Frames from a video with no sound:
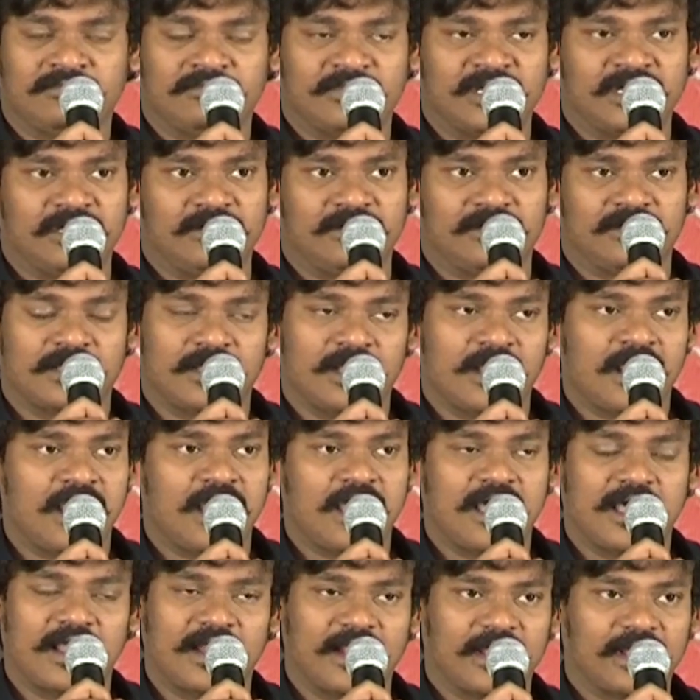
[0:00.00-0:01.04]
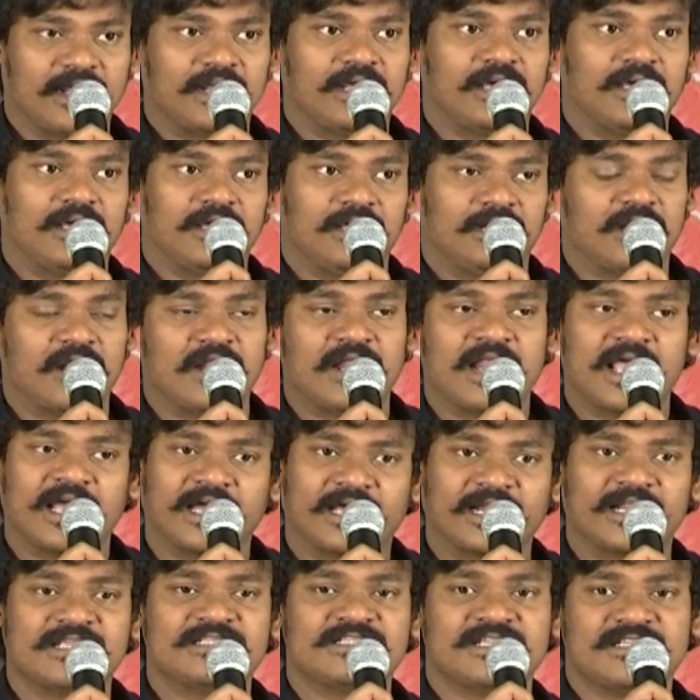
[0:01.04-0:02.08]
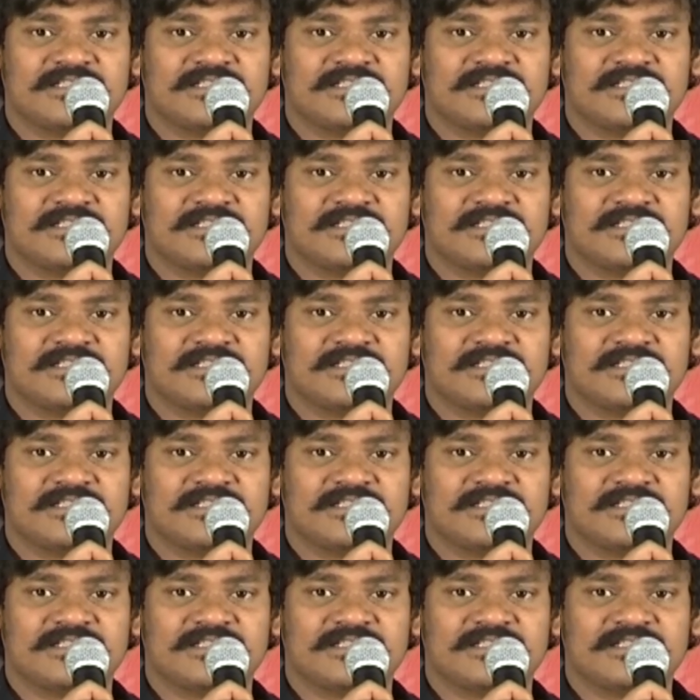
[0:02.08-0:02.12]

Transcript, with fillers: మరి అలాగా నన్ను ఎంకరేజ్